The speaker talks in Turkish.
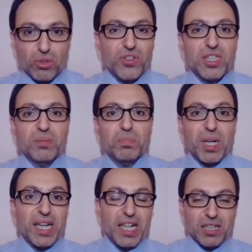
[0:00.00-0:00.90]
o Fed'in
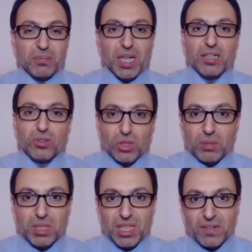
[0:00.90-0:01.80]
para yakma
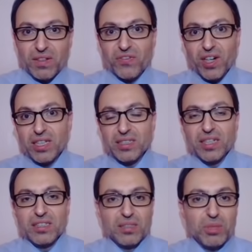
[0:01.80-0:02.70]
döneminde ve faiz
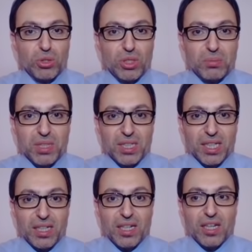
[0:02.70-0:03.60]
arttırma
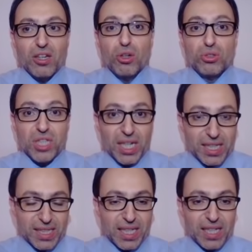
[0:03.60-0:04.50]
döneminde
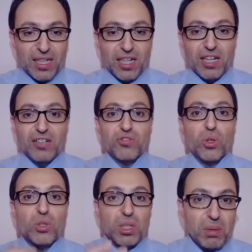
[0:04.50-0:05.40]
özellikle
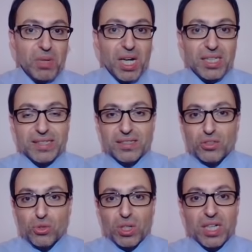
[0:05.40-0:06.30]
fonlama
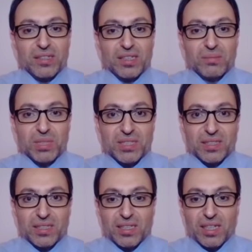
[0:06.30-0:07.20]
maliyetinin çok arttırılması
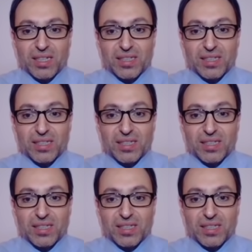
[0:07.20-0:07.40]
nedeniyle